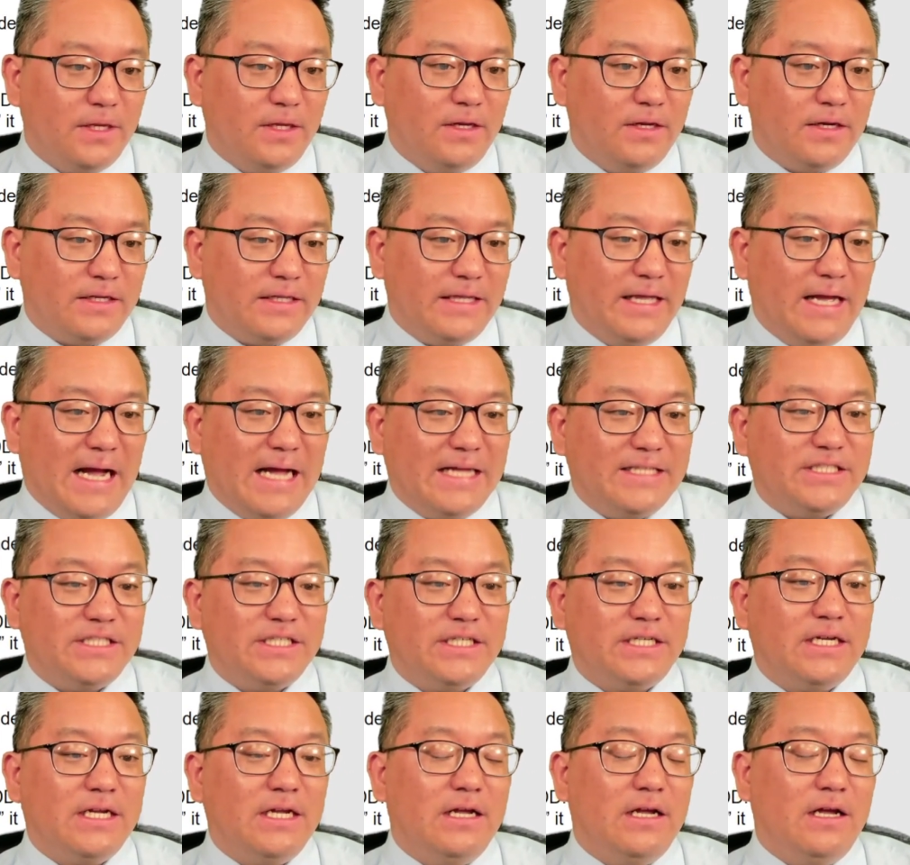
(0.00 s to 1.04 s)
근데
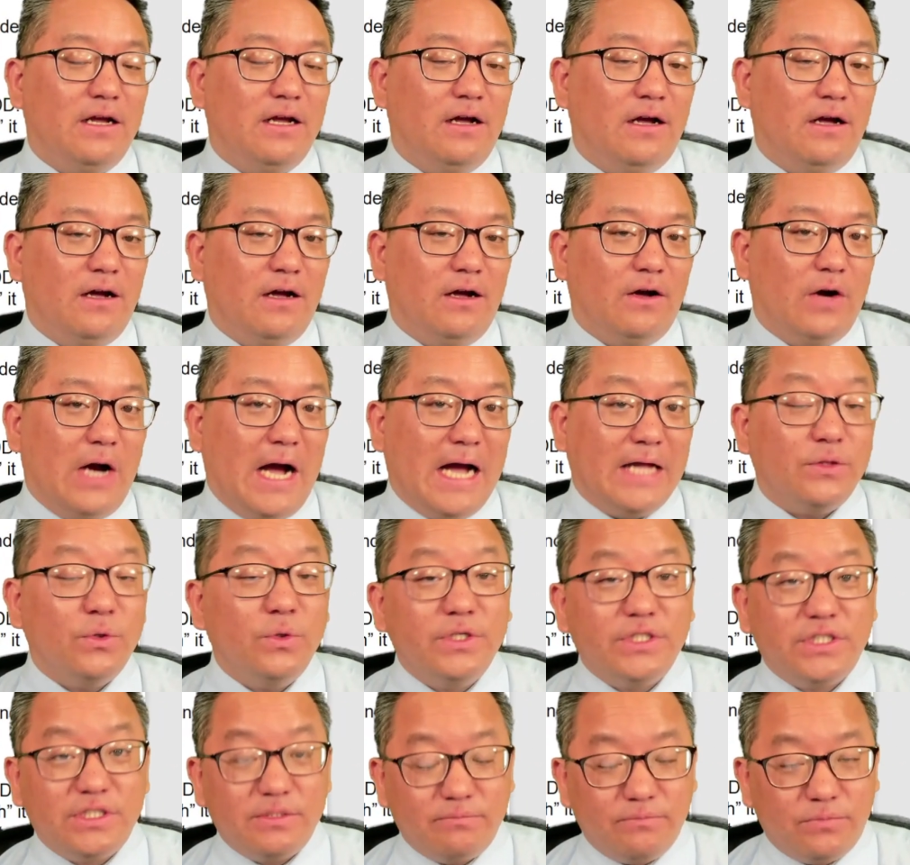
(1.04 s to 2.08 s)
아직 아, 안
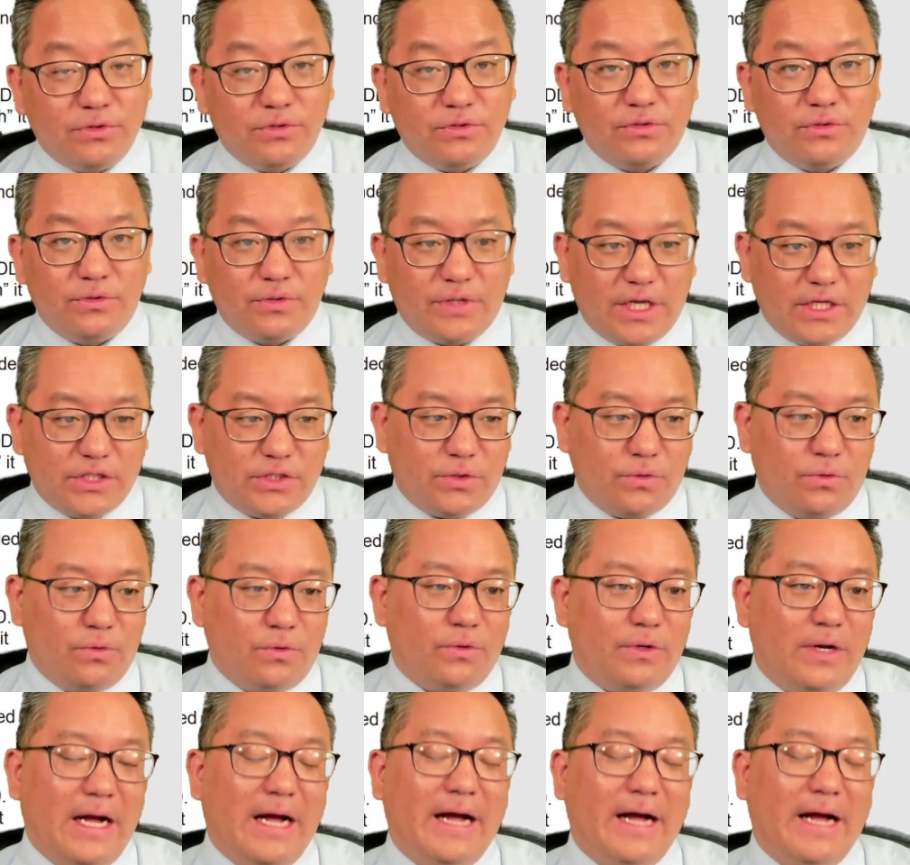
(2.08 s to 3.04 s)
올리신 분들도 계시고